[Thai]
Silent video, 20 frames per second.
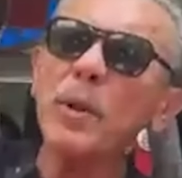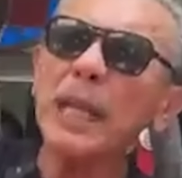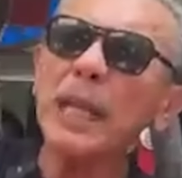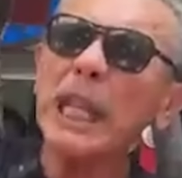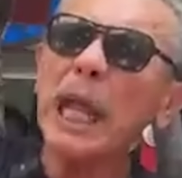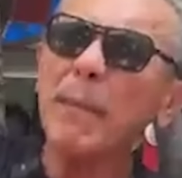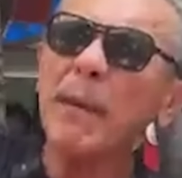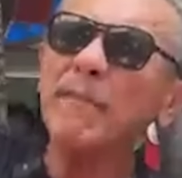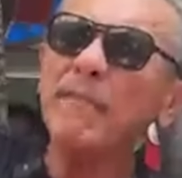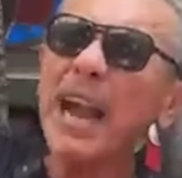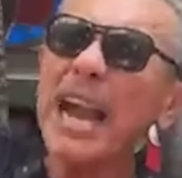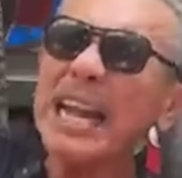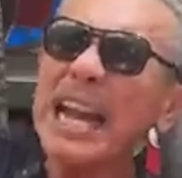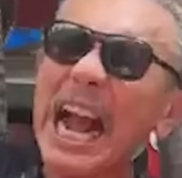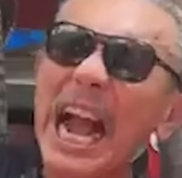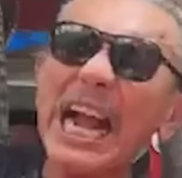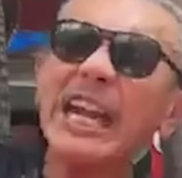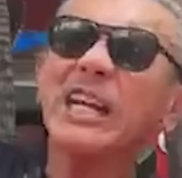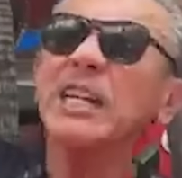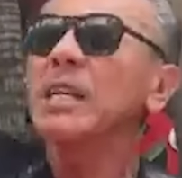กภูมิใจไทยเป็น
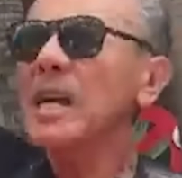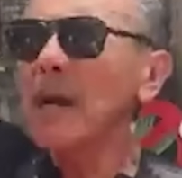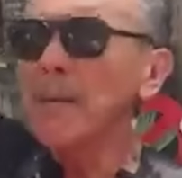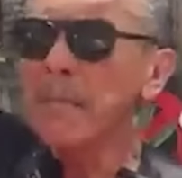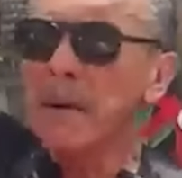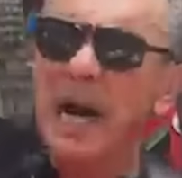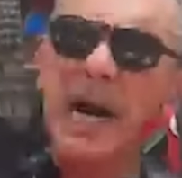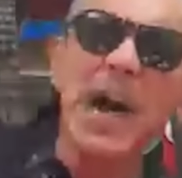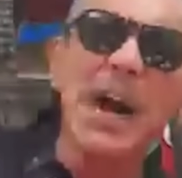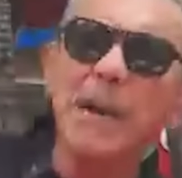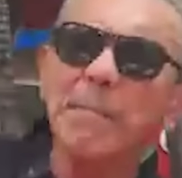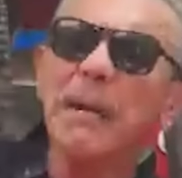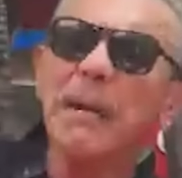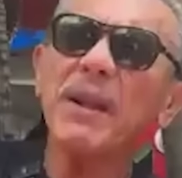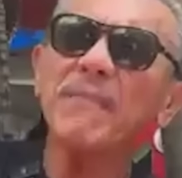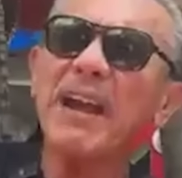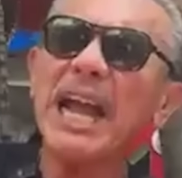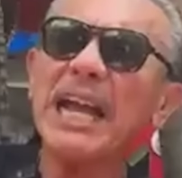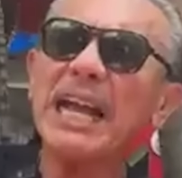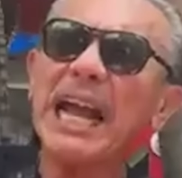ฝ่ายค้านมึง
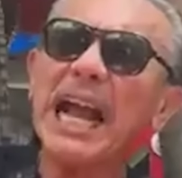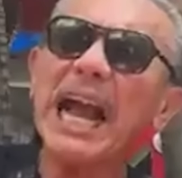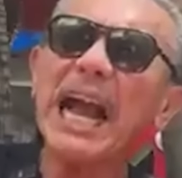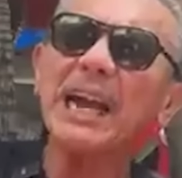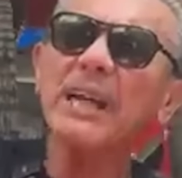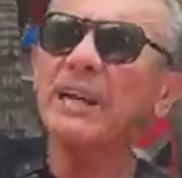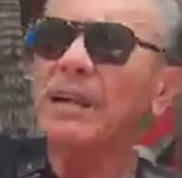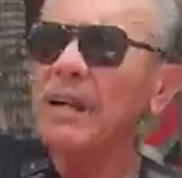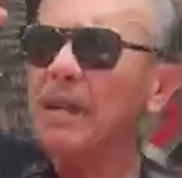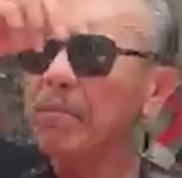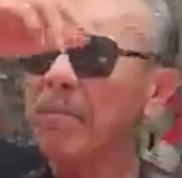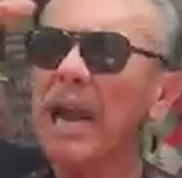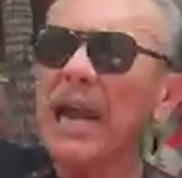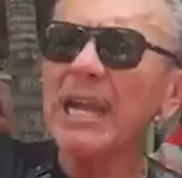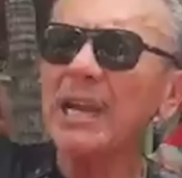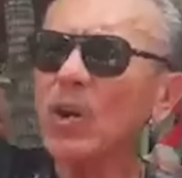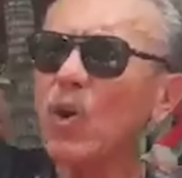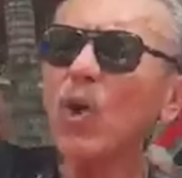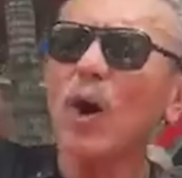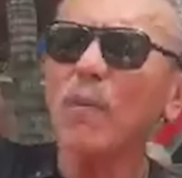เป็นฝ่ายค้าน
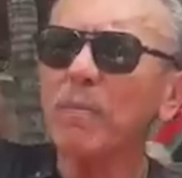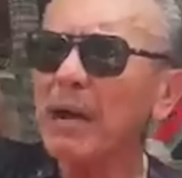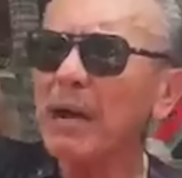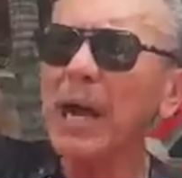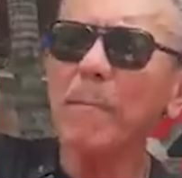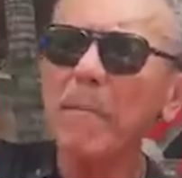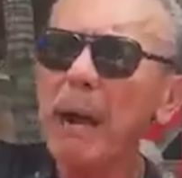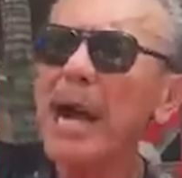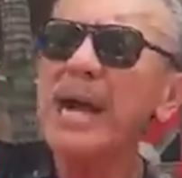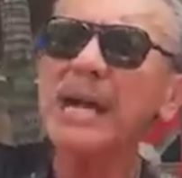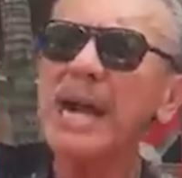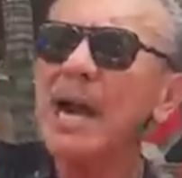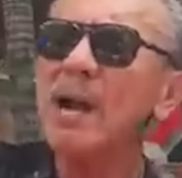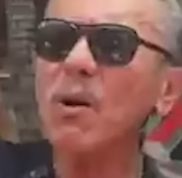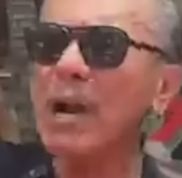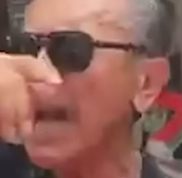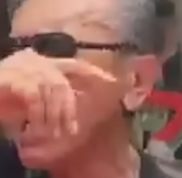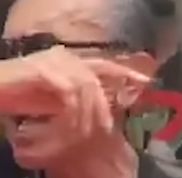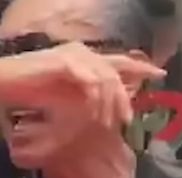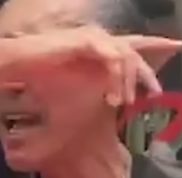ไปร่วมกับพัก
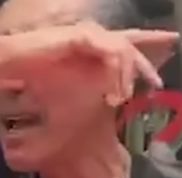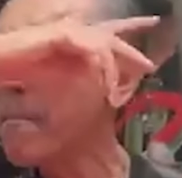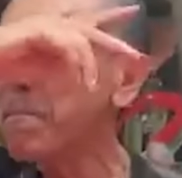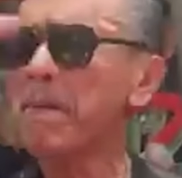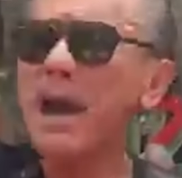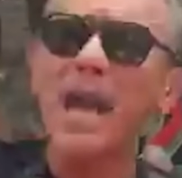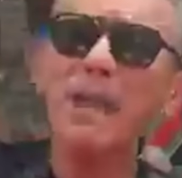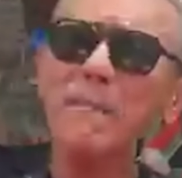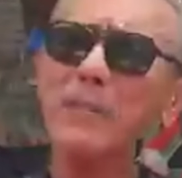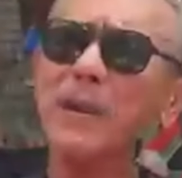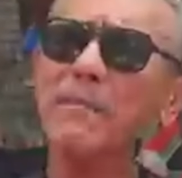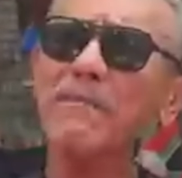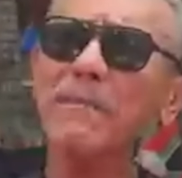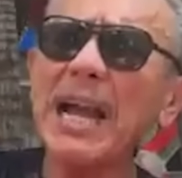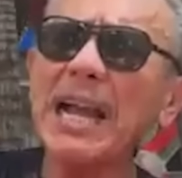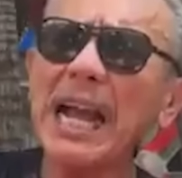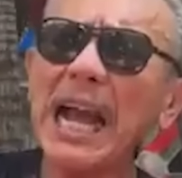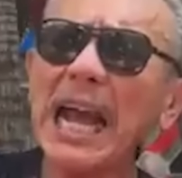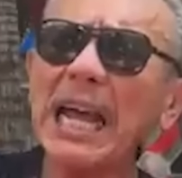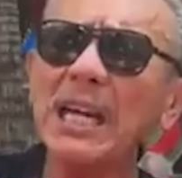เก้าไกลไปเป็น
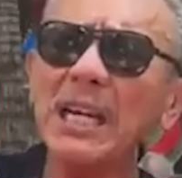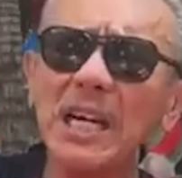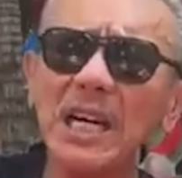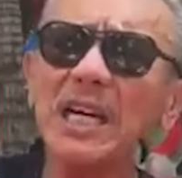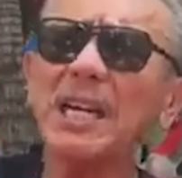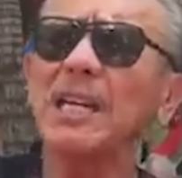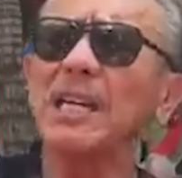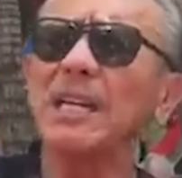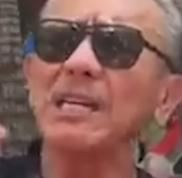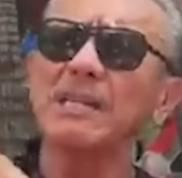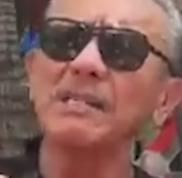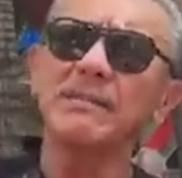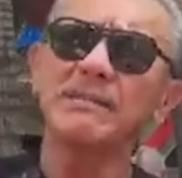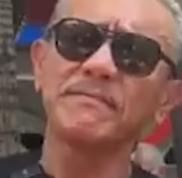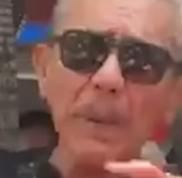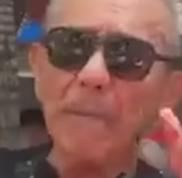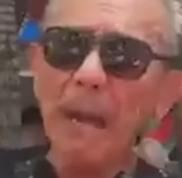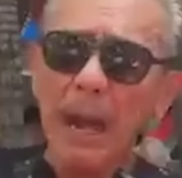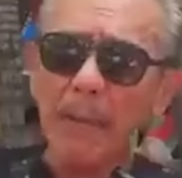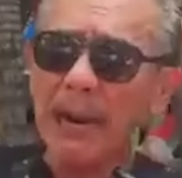ฝ่ายค้านเลย
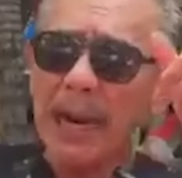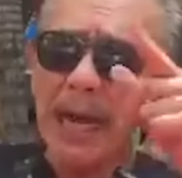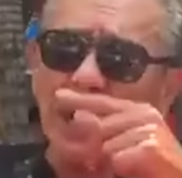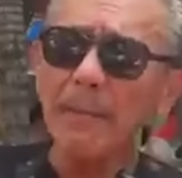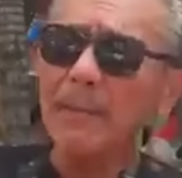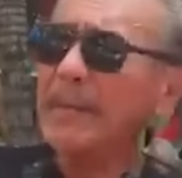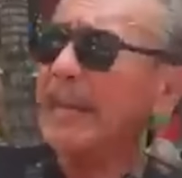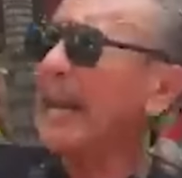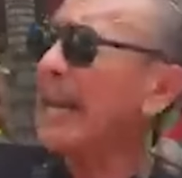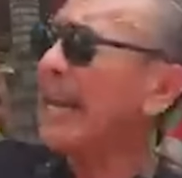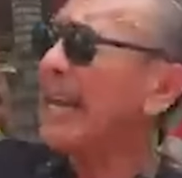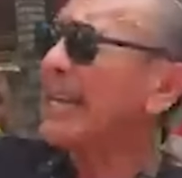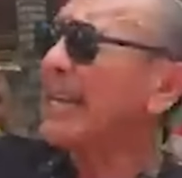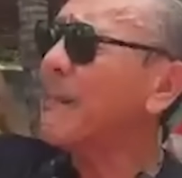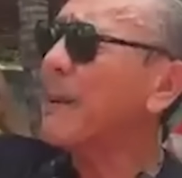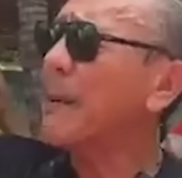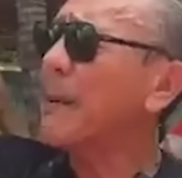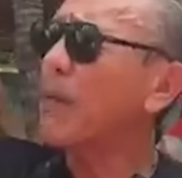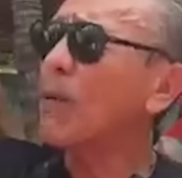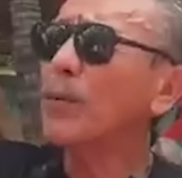ก็ไอ้พักพลังประชารั
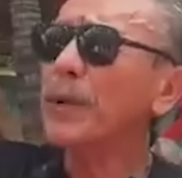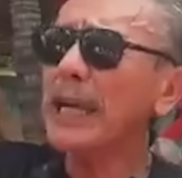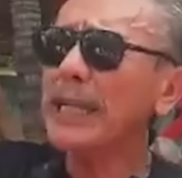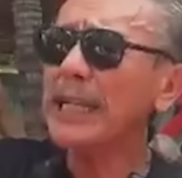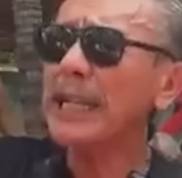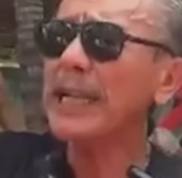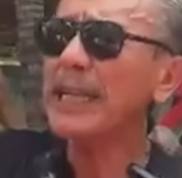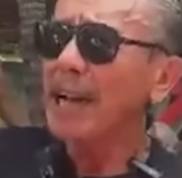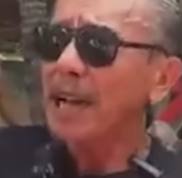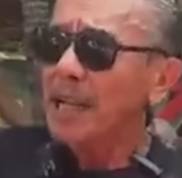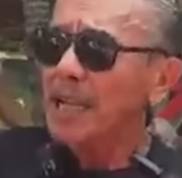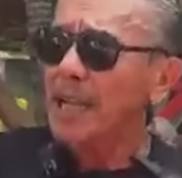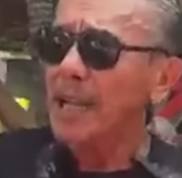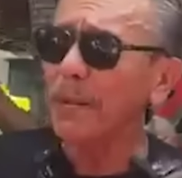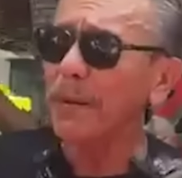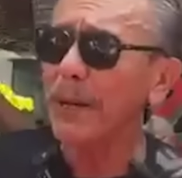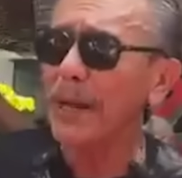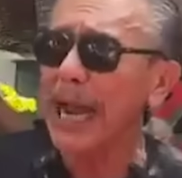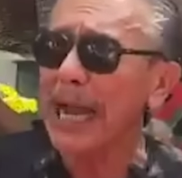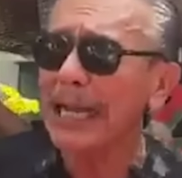ฐกับพักภูมิใจไทย
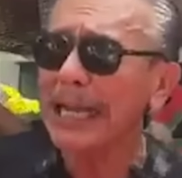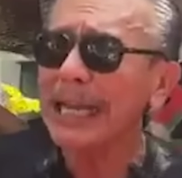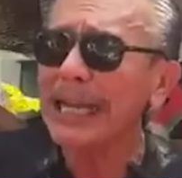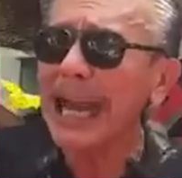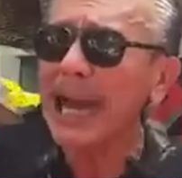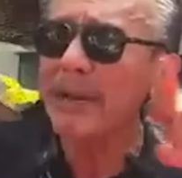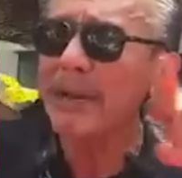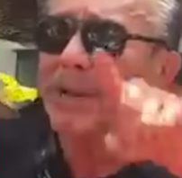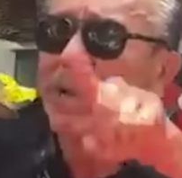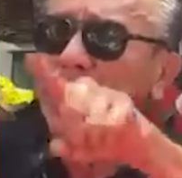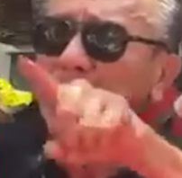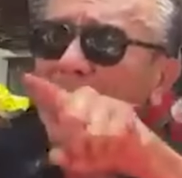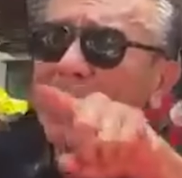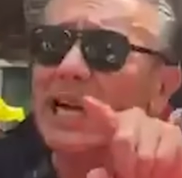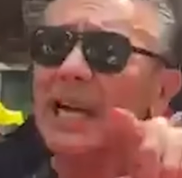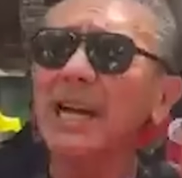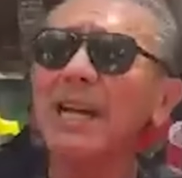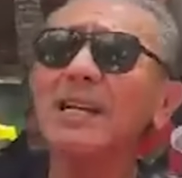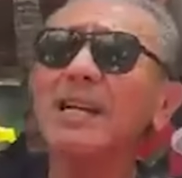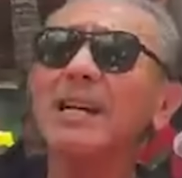ที่ไปนั่งกินข้าวด้วย
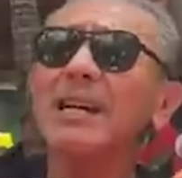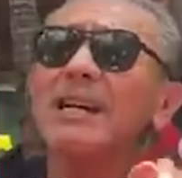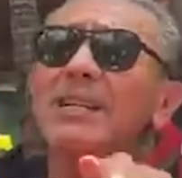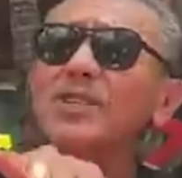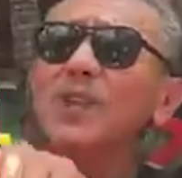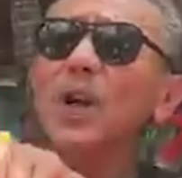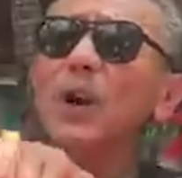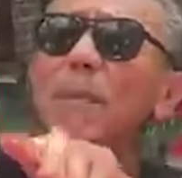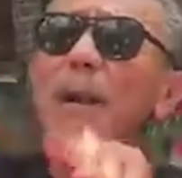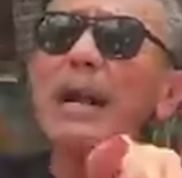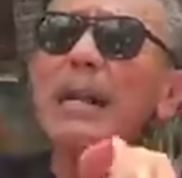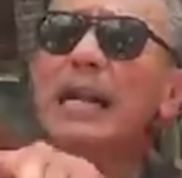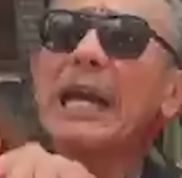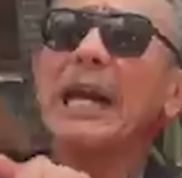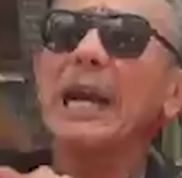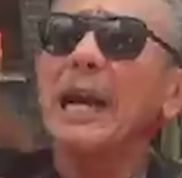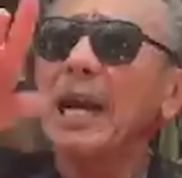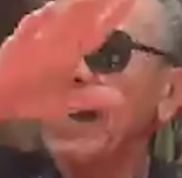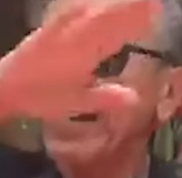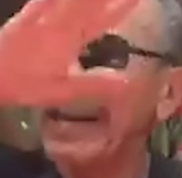กันเนี่ยสองพัก
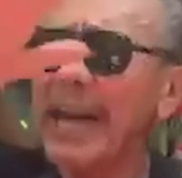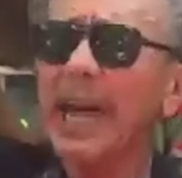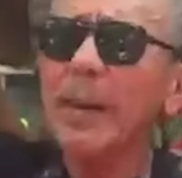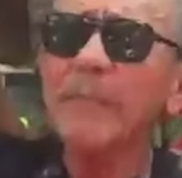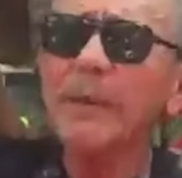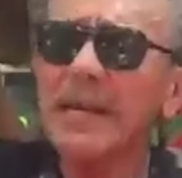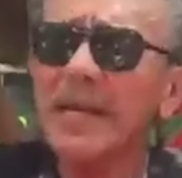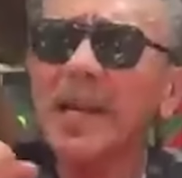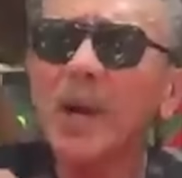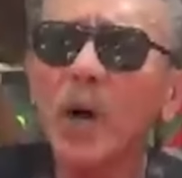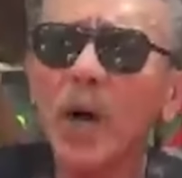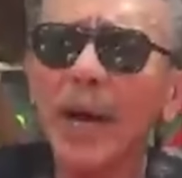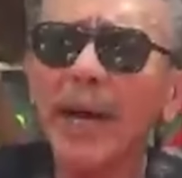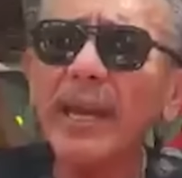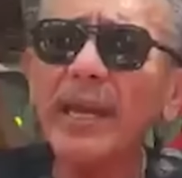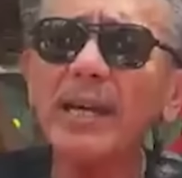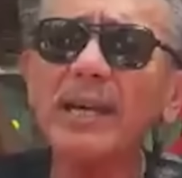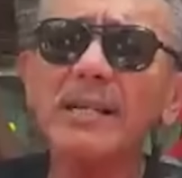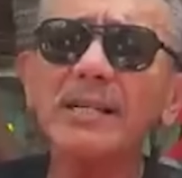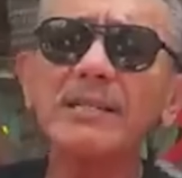เนี้ยได้ไม่เกิน
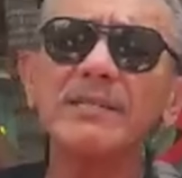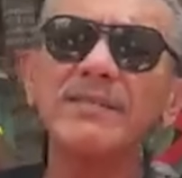ร้อย